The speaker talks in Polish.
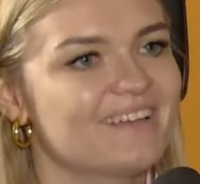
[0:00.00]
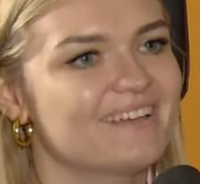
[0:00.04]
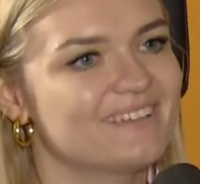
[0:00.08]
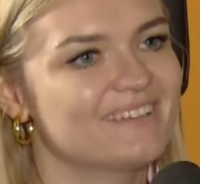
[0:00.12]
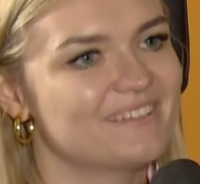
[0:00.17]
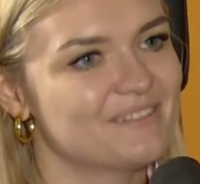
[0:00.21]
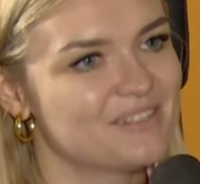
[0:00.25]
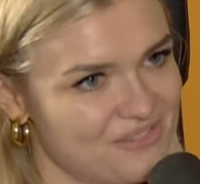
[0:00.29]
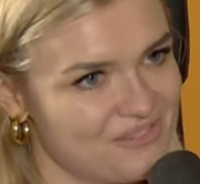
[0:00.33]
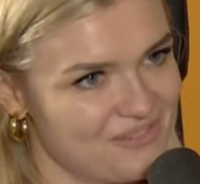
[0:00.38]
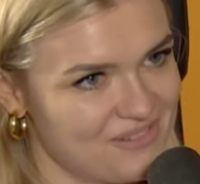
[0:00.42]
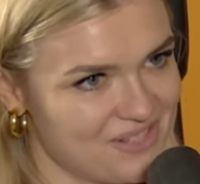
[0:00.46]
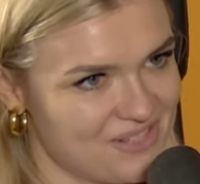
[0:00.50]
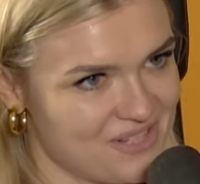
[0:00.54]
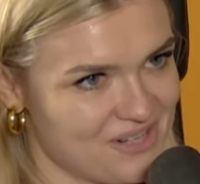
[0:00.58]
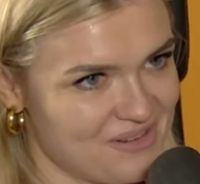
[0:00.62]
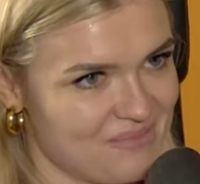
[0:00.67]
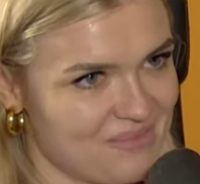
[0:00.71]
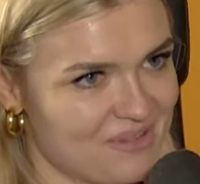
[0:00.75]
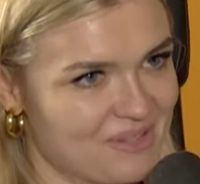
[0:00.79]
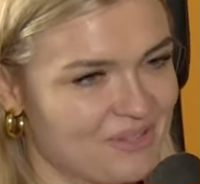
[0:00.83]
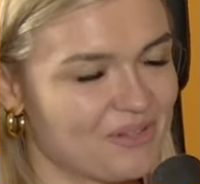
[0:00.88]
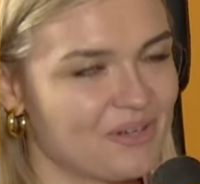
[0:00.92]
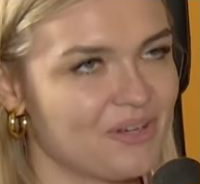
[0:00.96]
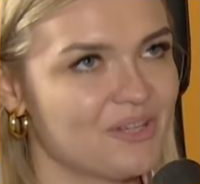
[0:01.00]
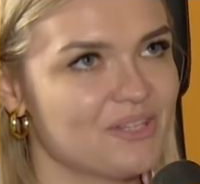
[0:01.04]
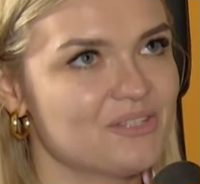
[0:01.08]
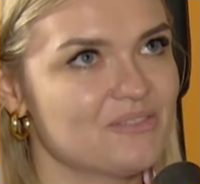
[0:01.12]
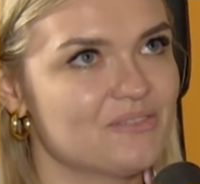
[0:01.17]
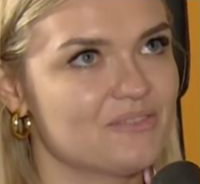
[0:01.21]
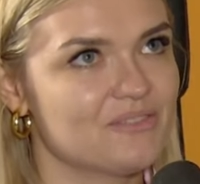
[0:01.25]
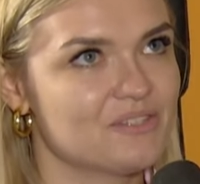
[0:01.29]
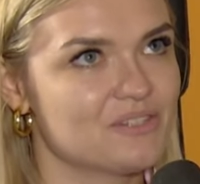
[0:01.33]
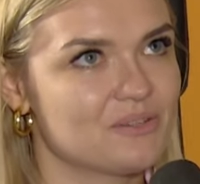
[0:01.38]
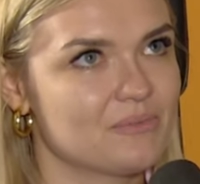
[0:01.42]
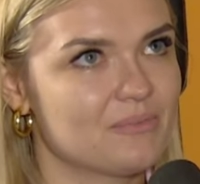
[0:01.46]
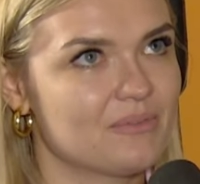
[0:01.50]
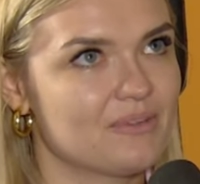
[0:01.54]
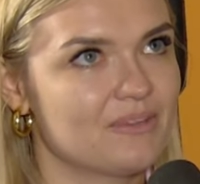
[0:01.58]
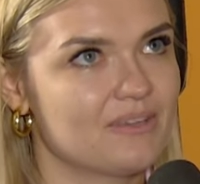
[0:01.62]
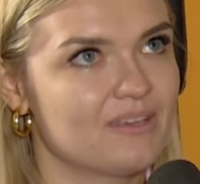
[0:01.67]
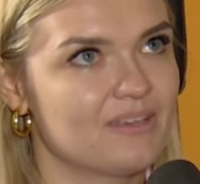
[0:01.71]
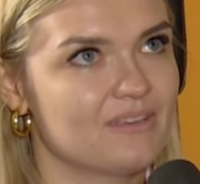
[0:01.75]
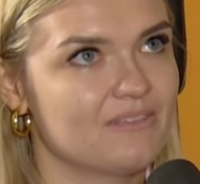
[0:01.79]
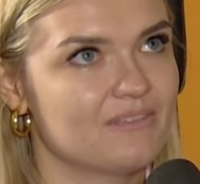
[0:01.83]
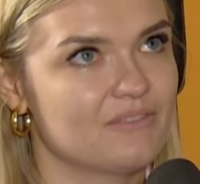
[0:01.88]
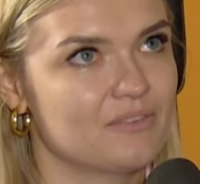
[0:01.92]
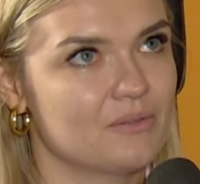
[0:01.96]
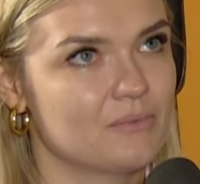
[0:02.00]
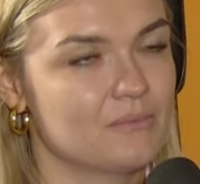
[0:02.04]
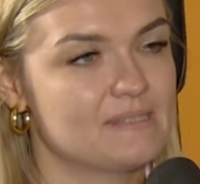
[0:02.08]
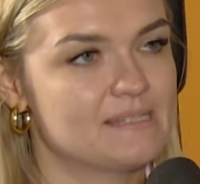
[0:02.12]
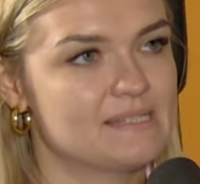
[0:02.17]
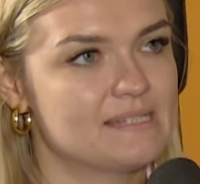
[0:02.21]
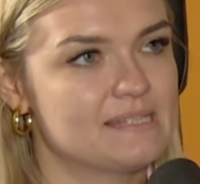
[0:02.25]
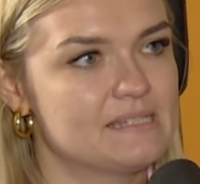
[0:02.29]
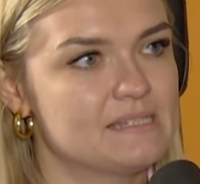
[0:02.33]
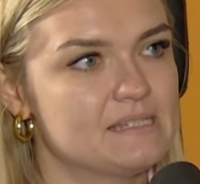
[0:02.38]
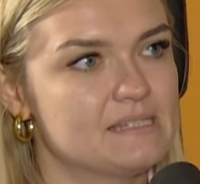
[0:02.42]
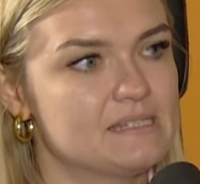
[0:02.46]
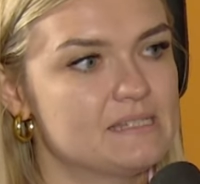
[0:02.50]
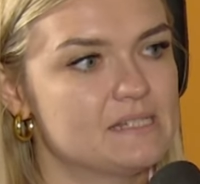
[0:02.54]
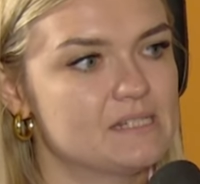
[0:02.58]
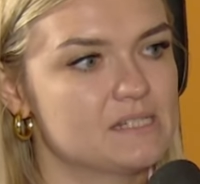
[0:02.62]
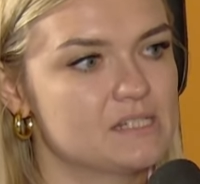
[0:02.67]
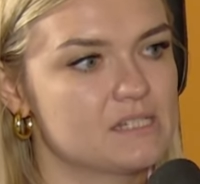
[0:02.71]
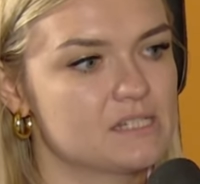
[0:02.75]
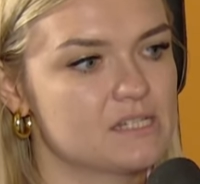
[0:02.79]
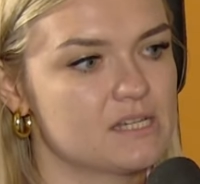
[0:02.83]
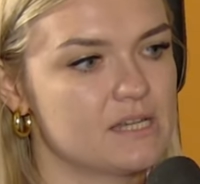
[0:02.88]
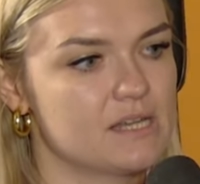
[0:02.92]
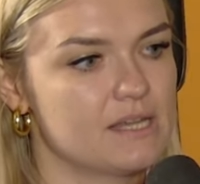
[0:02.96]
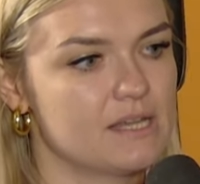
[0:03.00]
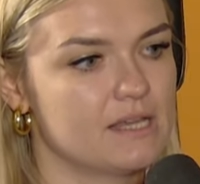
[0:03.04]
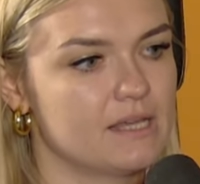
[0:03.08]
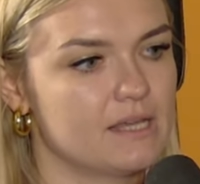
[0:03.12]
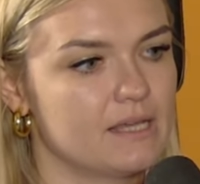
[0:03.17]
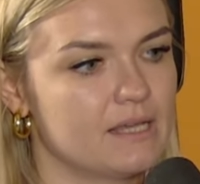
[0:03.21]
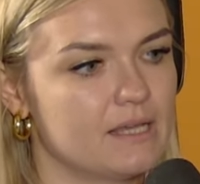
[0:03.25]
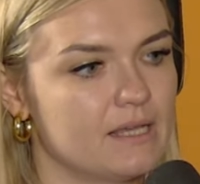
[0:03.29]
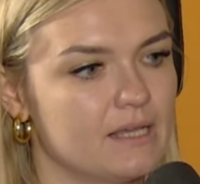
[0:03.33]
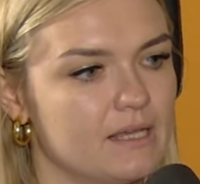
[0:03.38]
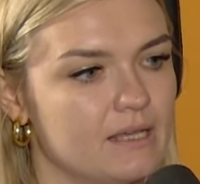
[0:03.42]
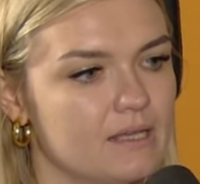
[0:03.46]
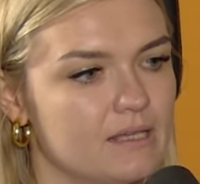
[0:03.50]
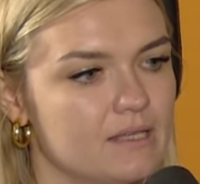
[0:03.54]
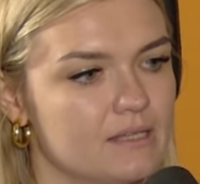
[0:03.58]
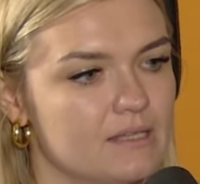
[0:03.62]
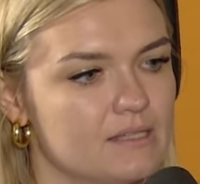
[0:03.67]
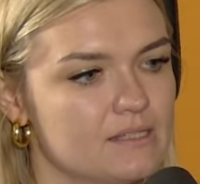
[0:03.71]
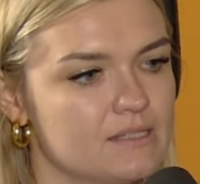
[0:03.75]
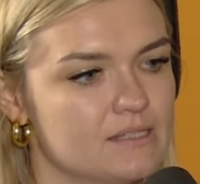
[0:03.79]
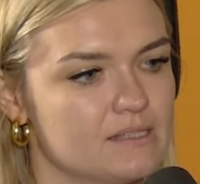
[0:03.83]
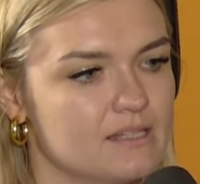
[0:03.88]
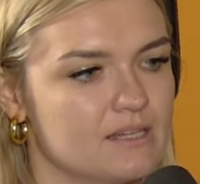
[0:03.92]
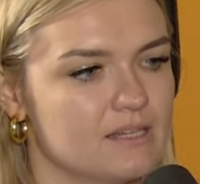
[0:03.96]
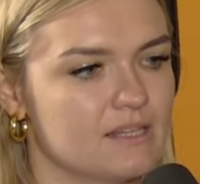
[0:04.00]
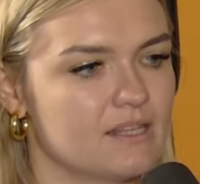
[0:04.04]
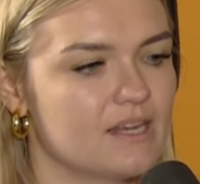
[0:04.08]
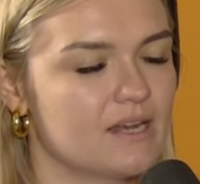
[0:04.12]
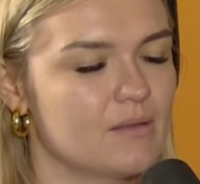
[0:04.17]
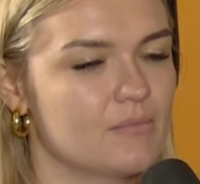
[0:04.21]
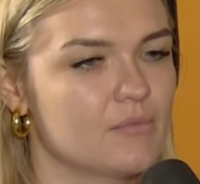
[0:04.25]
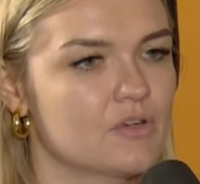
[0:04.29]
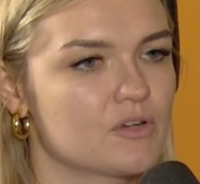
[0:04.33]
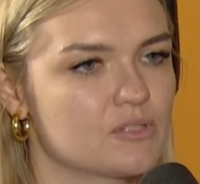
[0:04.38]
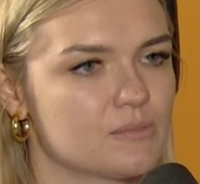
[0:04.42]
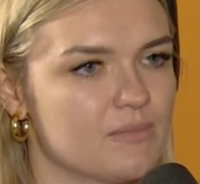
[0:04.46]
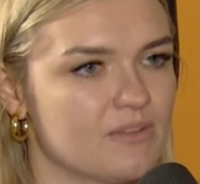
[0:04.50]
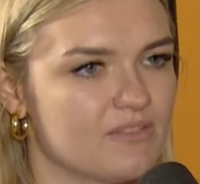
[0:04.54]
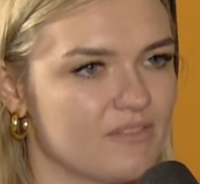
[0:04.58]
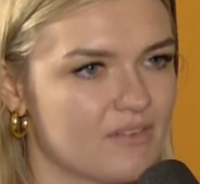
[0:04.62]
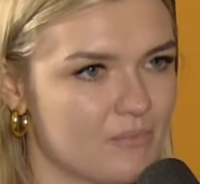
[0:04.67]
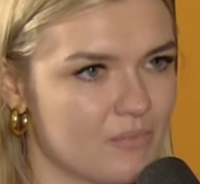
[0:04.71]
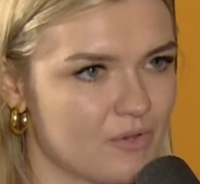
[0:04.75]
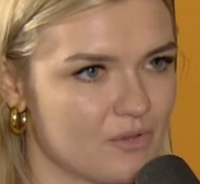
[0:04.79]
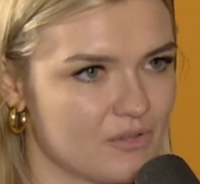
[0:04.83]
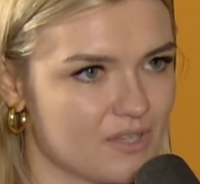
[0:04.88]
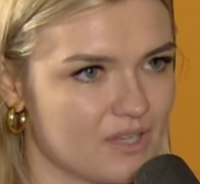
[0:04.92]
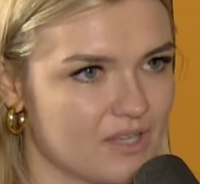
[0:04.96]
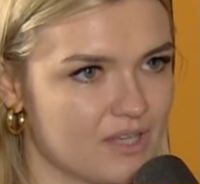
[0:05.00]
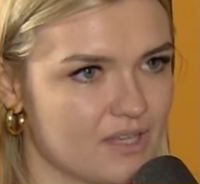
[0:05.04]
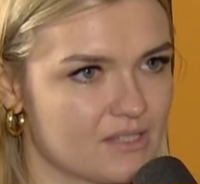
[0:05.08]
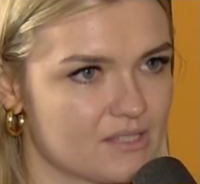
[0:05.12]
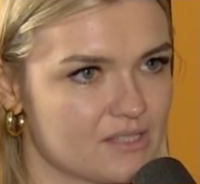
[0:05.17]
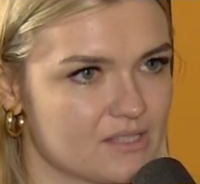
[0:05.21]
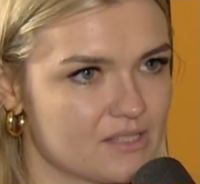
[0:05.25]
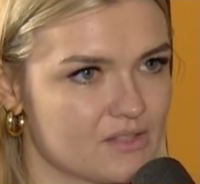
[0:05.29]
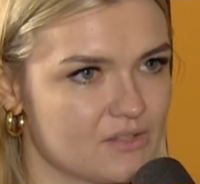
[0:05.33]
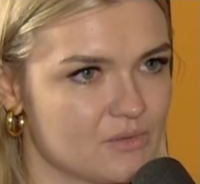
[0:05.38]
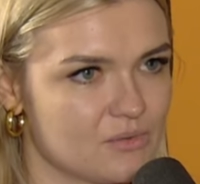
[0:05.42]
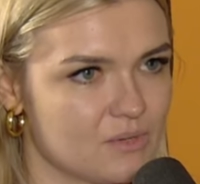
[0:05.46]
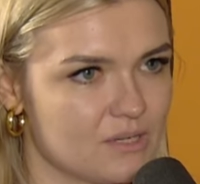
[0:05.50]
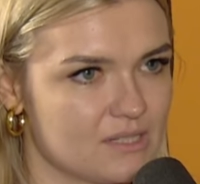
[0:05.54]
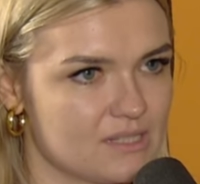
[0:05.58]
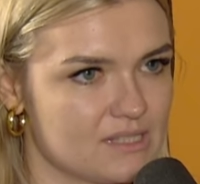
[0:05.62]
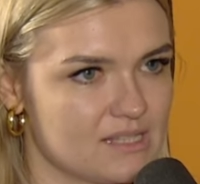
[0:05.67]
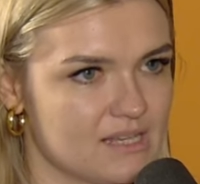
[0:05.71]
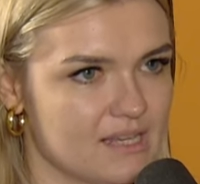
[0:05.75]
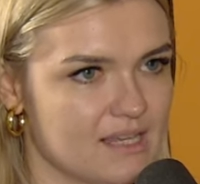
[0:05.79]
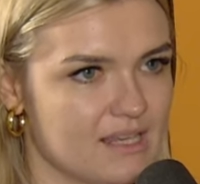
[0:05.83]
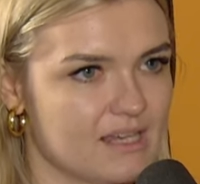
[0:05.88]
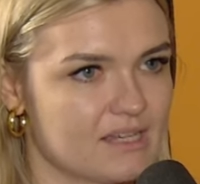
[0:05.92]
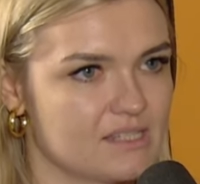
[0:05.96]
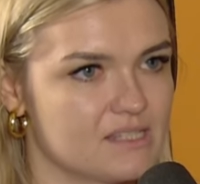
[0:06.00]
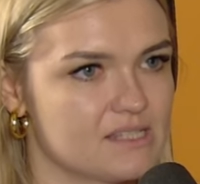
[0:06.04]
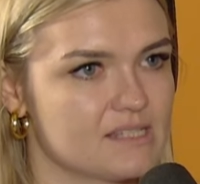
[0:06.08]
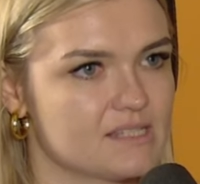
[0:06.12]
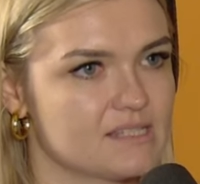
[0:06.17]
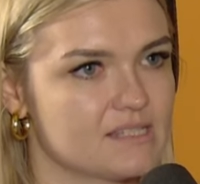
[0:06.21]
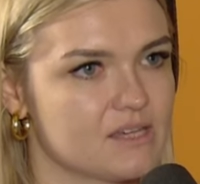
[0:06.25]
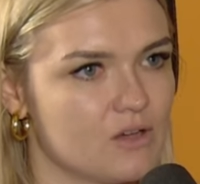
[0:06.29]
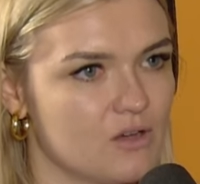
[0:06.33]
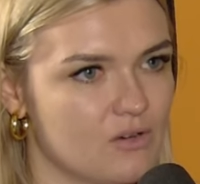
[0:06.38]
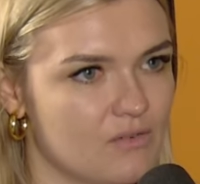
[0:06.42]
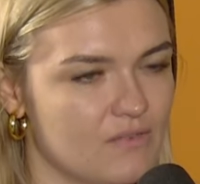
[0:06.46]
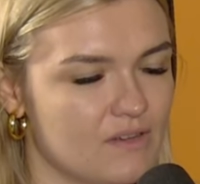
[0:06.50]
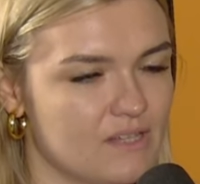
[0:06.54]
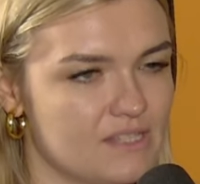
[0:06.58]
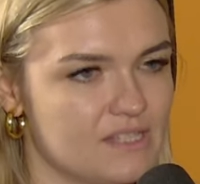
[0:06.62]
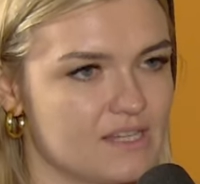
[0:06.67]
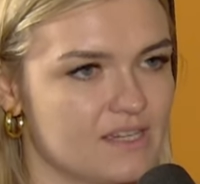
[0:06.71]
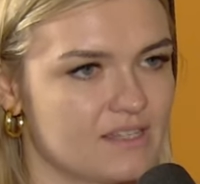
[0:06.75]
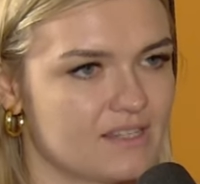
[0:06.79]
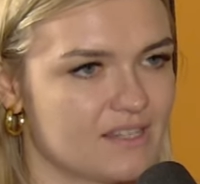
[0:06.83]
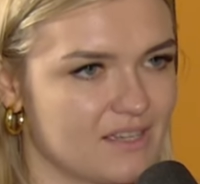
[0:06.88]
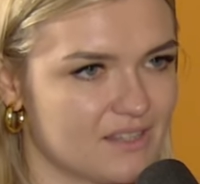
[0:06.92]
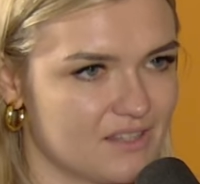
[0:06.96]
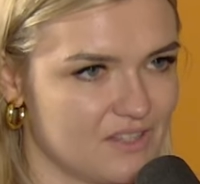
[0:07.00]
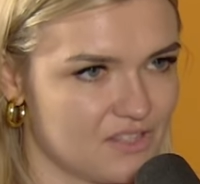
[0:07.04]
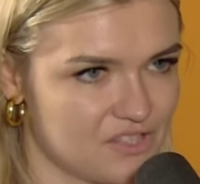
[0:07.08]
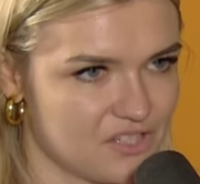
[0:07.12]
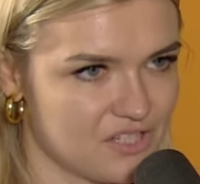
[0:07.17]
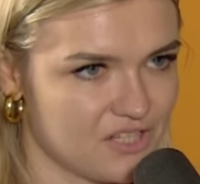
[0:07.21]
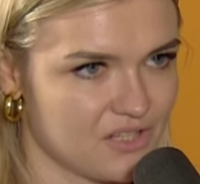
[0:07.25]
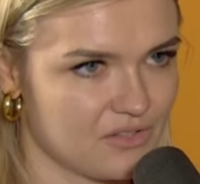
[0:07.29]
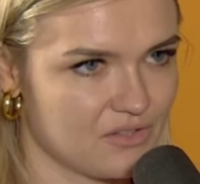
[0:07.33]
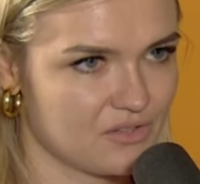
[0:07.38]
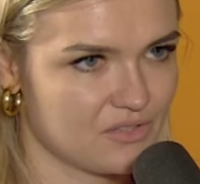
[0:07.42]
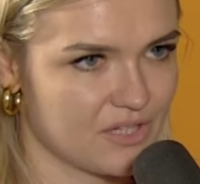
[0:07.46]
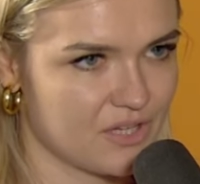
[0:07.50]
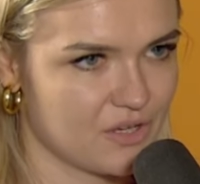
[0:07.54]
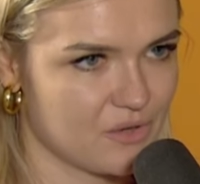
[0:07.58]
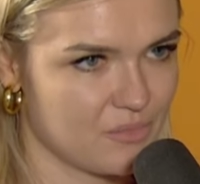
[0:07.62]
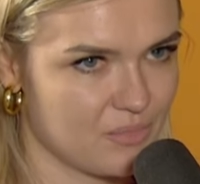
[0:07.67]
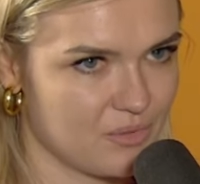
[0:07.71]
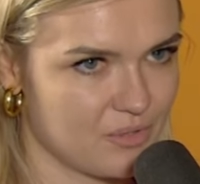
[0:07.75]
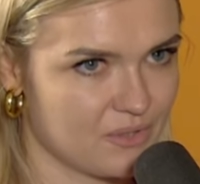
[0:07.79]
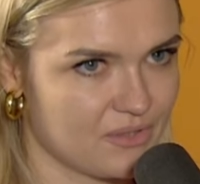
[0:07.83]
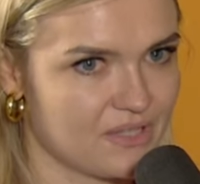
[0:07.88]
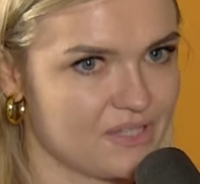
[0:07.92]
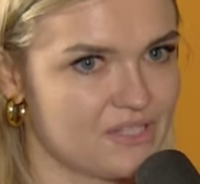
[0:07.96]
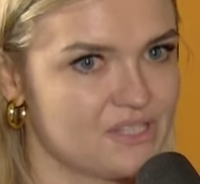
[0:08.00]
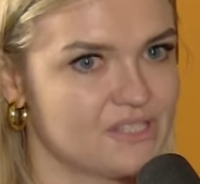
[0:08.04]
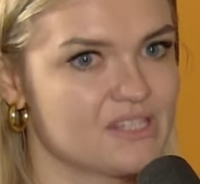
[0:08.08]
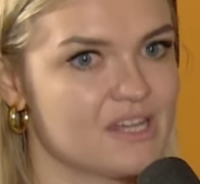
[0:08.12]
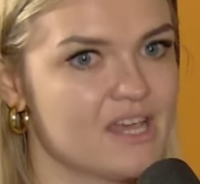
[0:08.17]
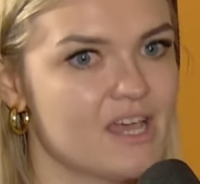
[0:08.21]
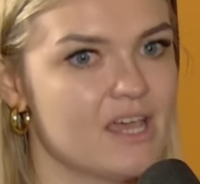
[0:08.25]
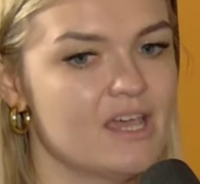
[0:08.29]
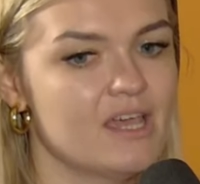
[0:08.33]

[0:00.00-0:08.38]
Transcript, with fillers: y, ćwiczymy, trochę mhm. ćwiczymy w tym sensie, że y, z trenerami rozmawiamy o takich sytuacjach, jak się zachować, jak taktycznie do tego podejść.